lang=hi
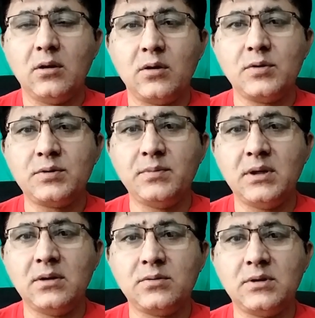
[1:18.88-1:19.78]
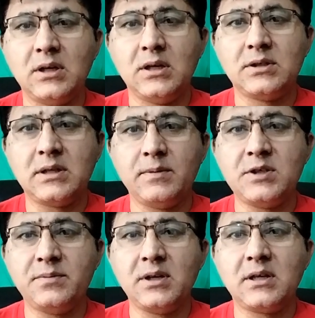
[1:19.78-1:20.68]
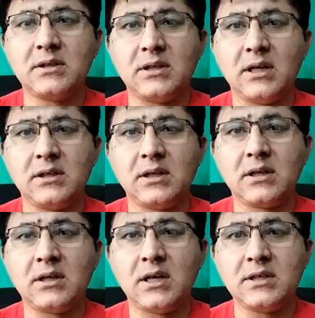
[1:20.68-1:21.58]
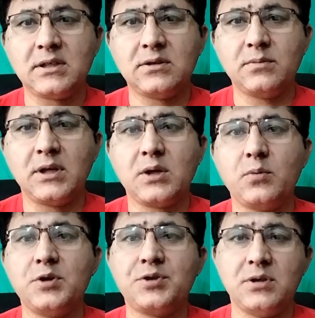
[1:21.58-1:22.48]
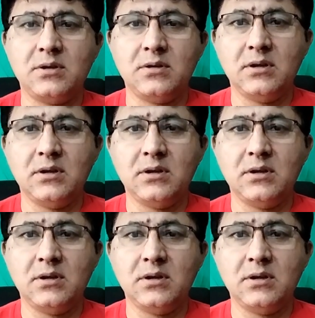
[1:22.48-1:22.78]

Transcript: और उसमें उसने इस्टबलिशमेंट के साथ एक ख़ास कस्म का इक्वेशन